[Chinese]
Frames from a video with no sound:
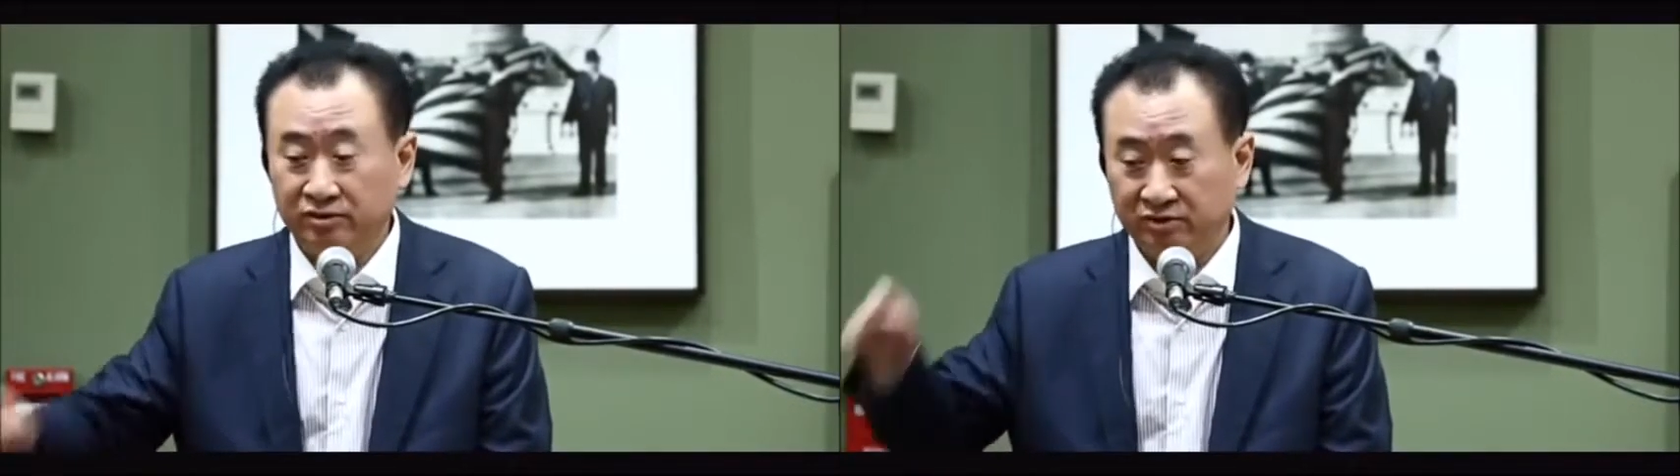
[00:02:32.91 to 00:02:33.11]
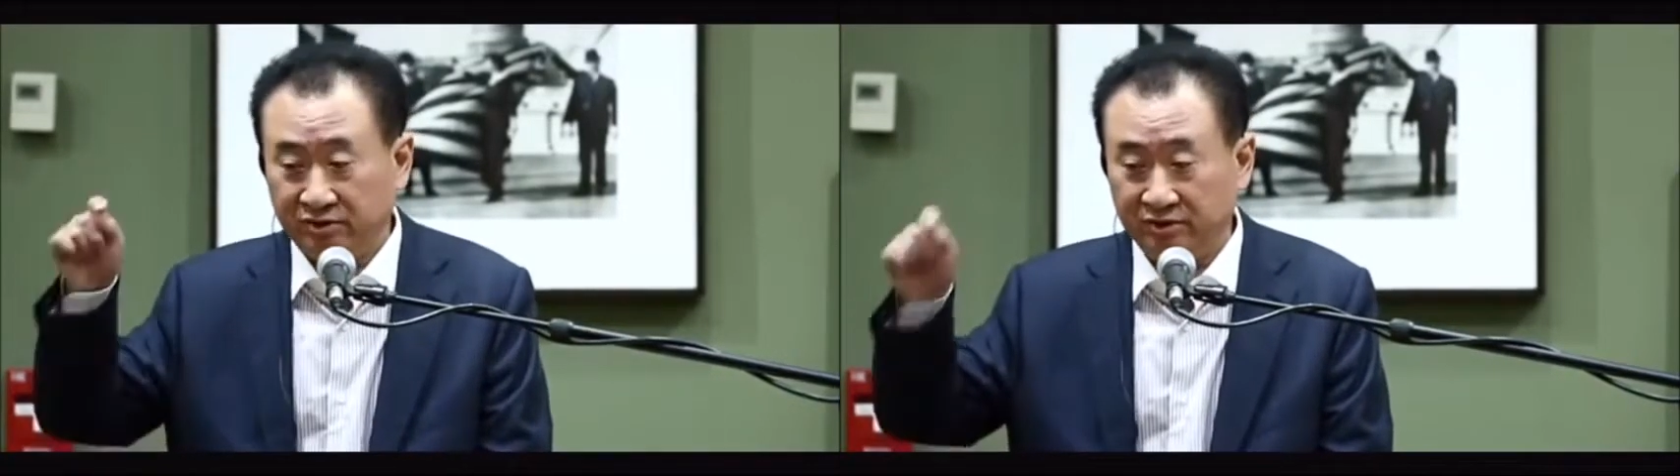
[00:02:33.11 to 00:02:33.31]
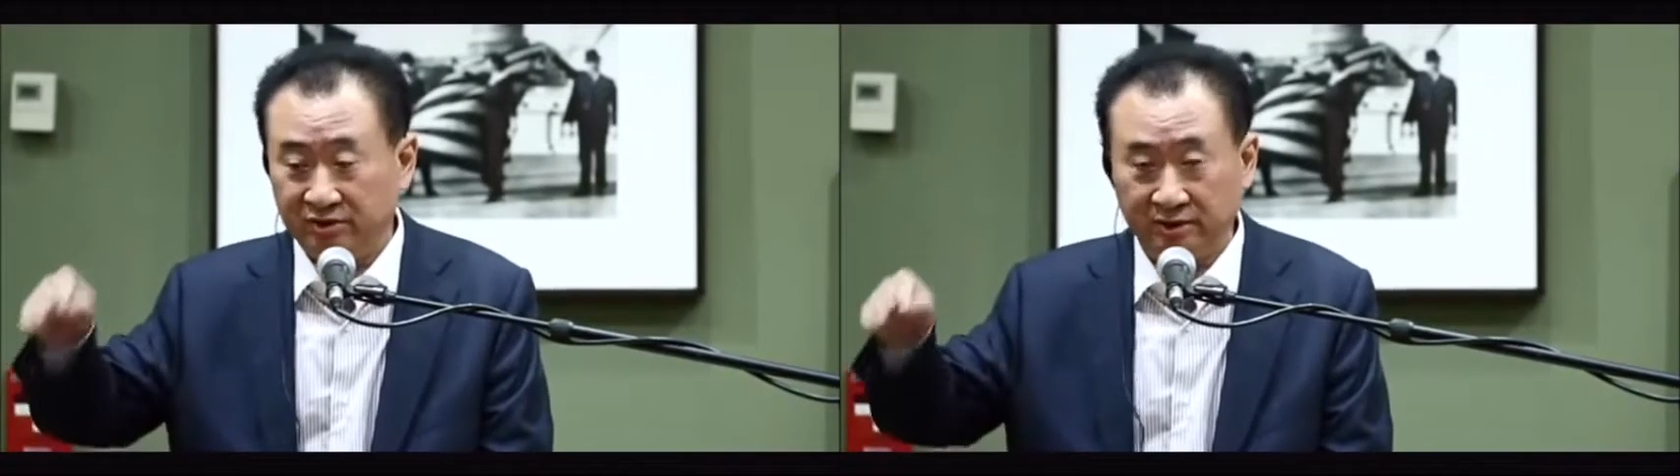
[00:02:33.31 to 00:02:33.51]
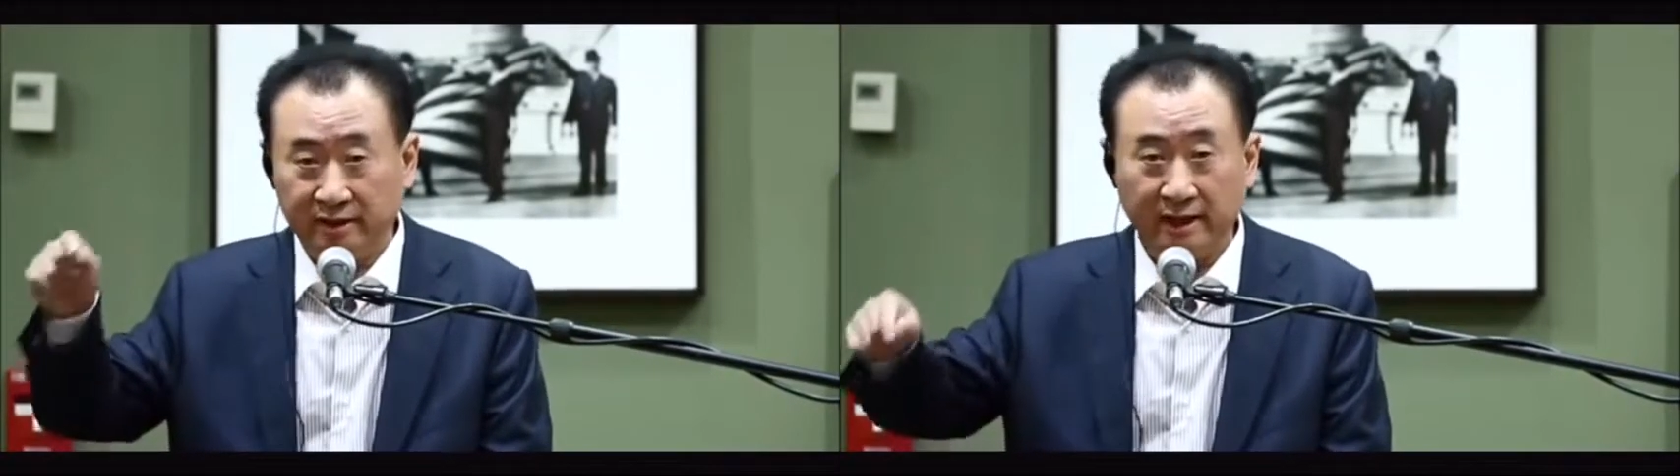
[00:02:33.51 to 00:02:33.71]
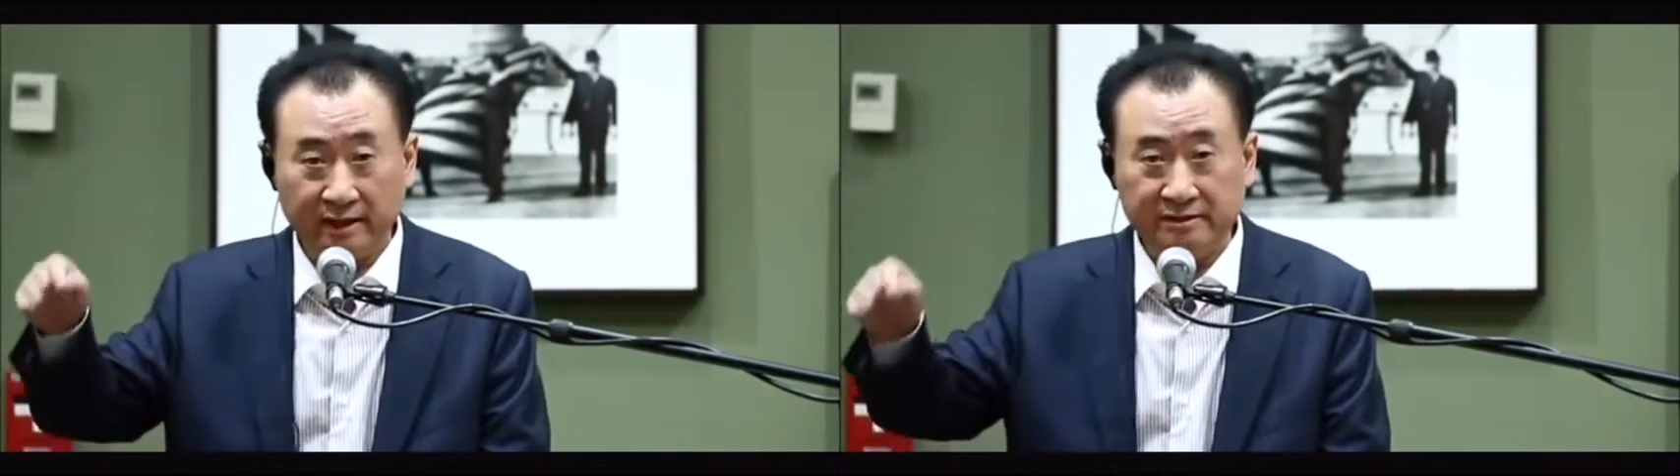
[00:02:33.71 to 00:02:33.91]
企业
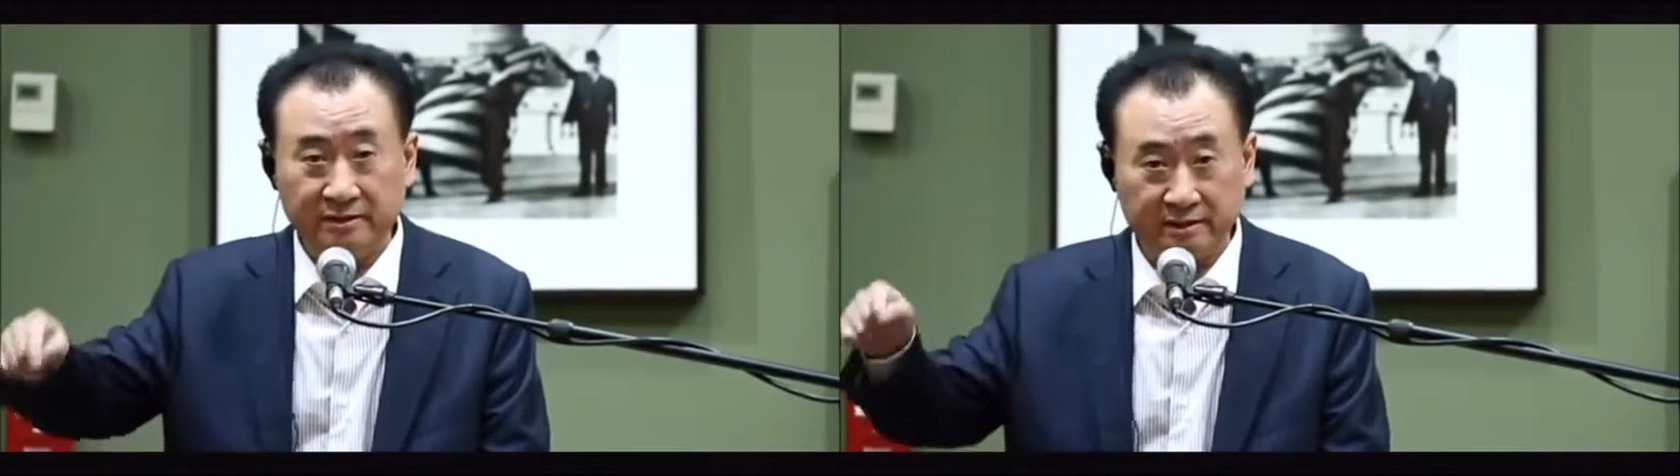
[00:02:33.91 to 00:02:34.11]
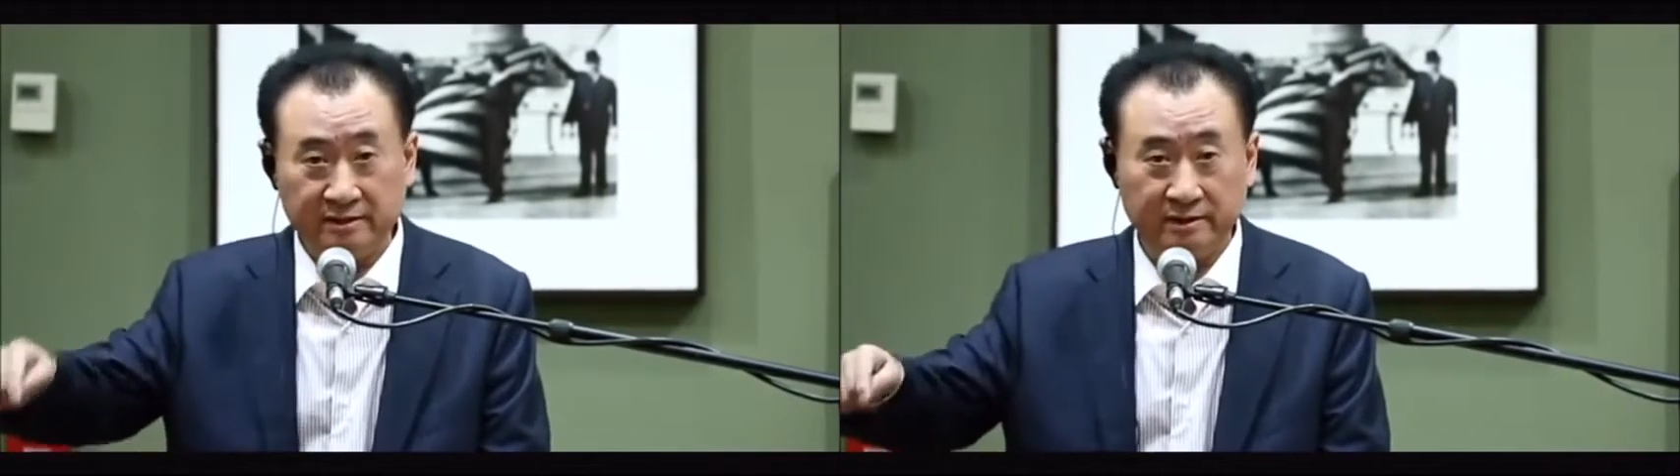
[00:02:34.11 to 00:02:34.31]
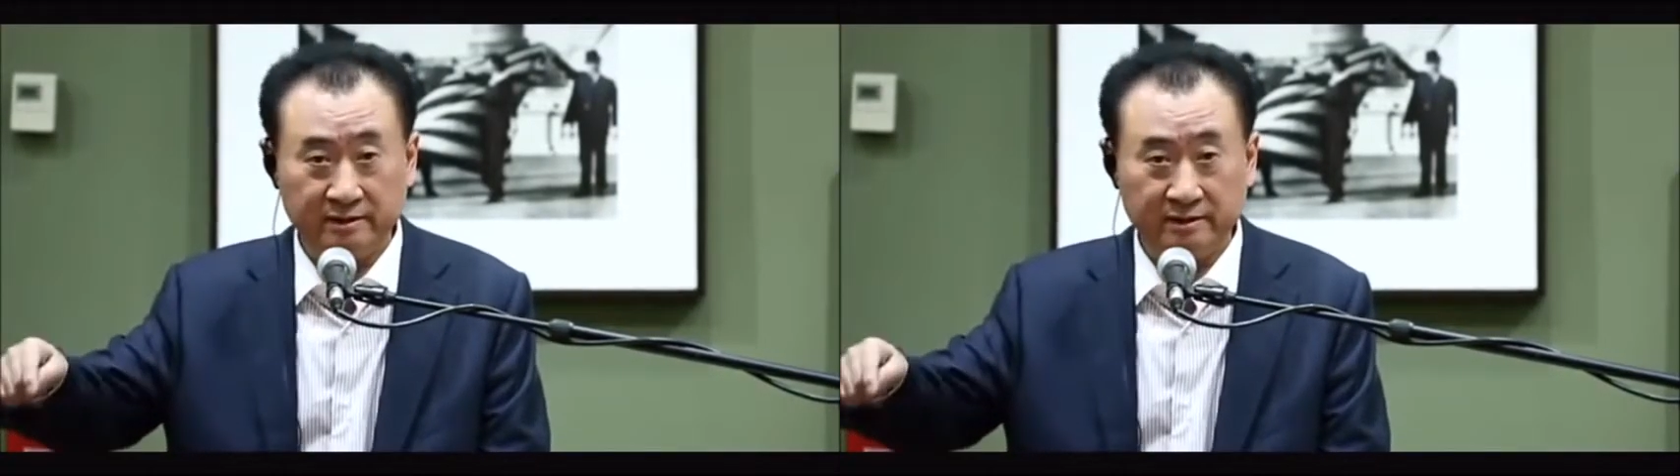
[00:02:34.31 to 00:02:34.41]
家精神，